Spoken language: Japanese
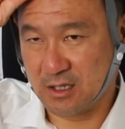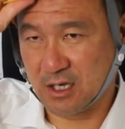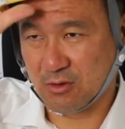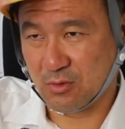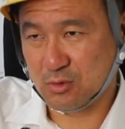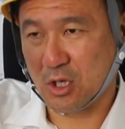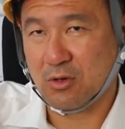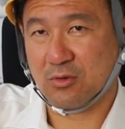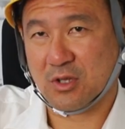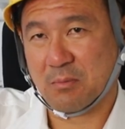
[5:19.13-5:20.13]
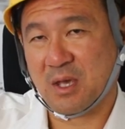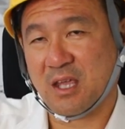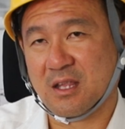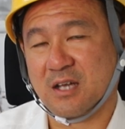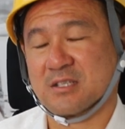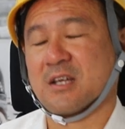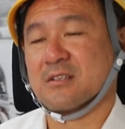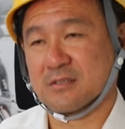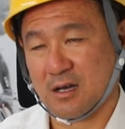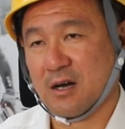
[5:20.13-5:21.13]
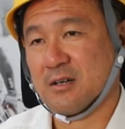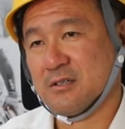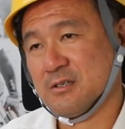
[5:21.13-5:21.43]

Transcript: だけど、作業ってメーターじゃないですか。